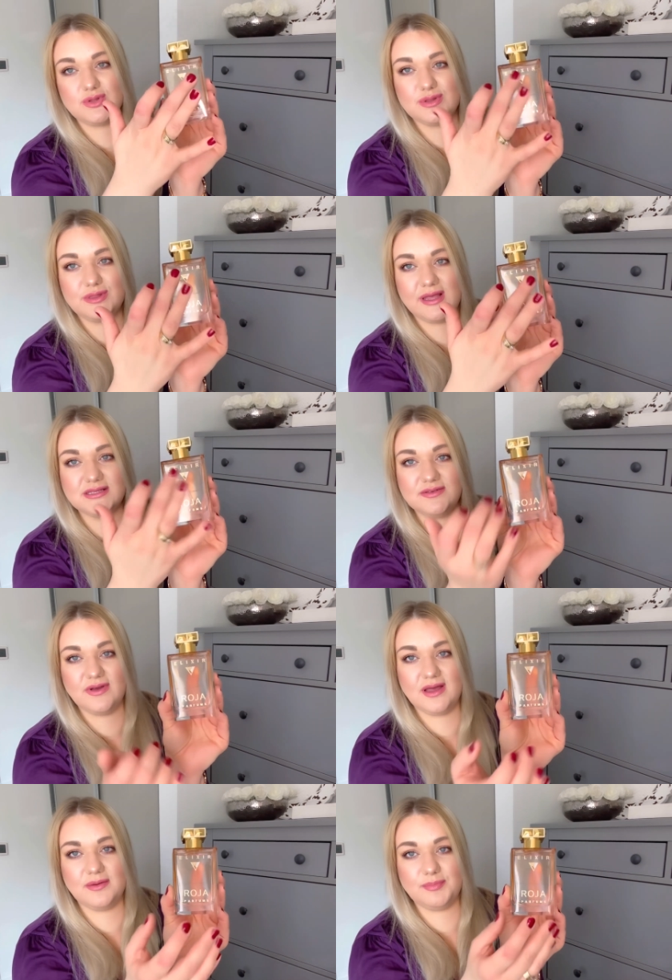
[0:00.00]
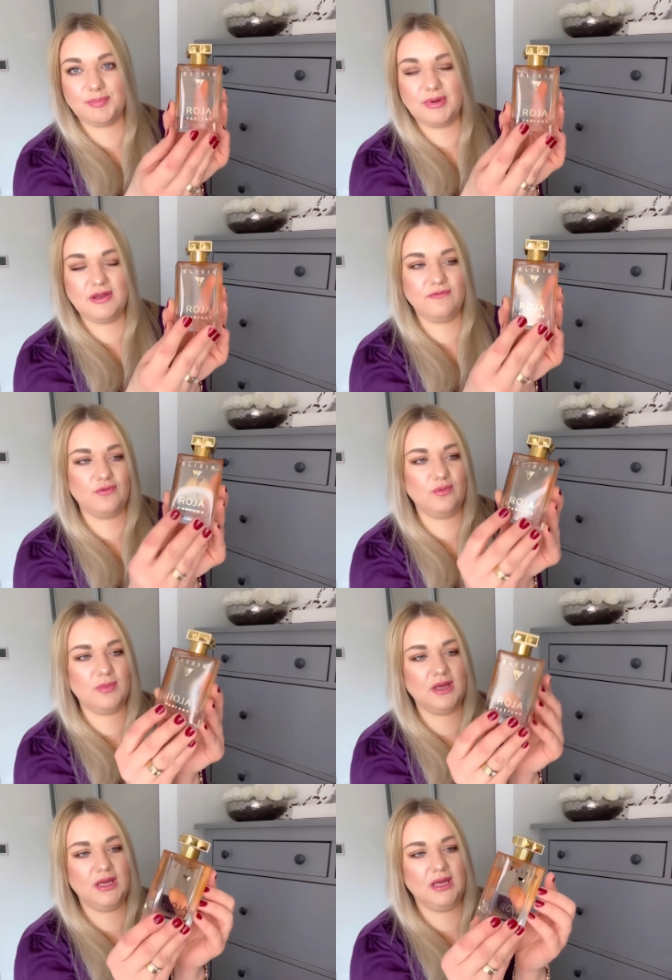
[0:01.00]
nazwa perfum
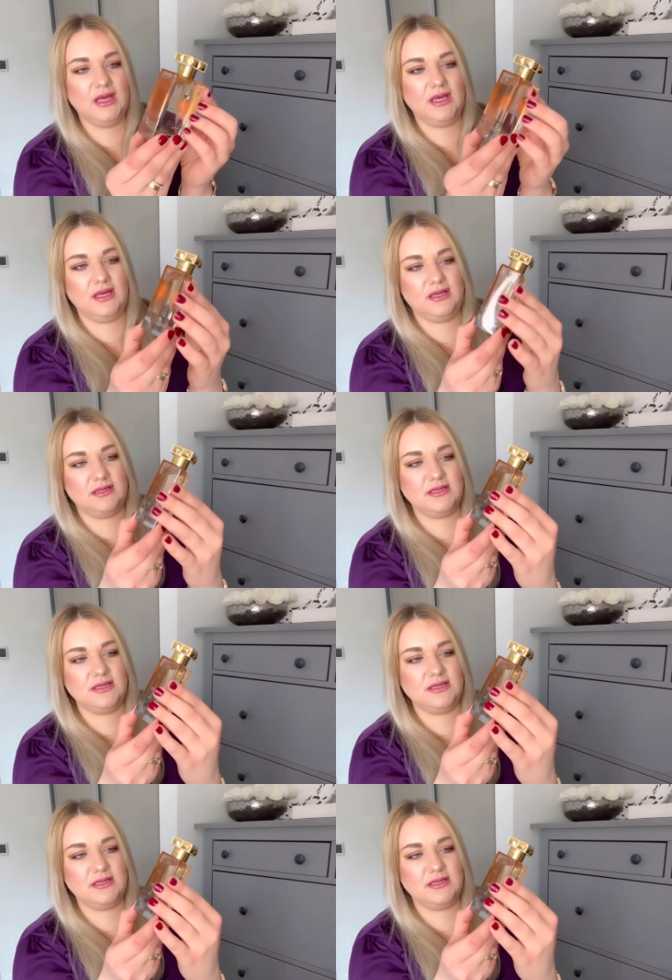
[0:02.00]
e,